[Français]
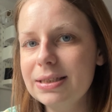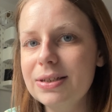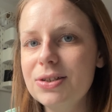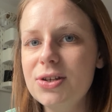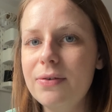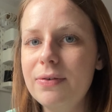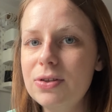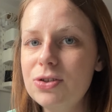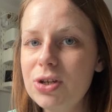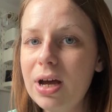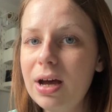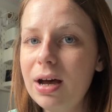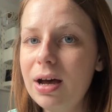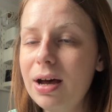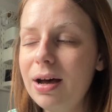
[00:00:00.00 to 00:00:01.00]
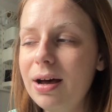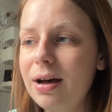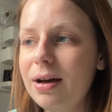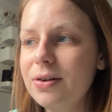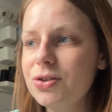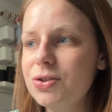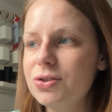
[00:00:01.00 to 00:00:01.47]
Et j'avais
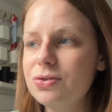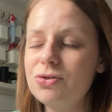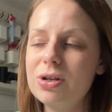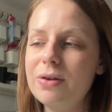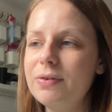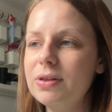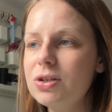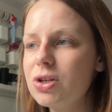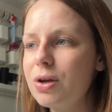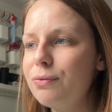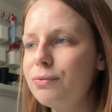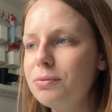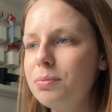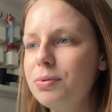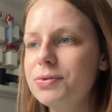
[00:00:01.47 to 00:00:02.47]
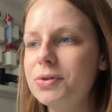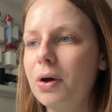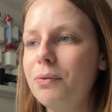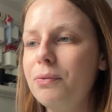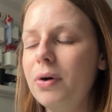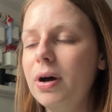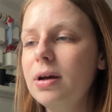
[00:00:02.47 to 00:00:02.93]
déjà, je l'avais déjà vu
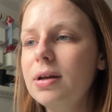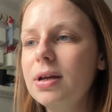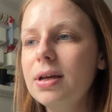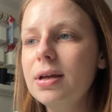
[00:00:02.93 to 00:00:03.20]
plusieurs fois,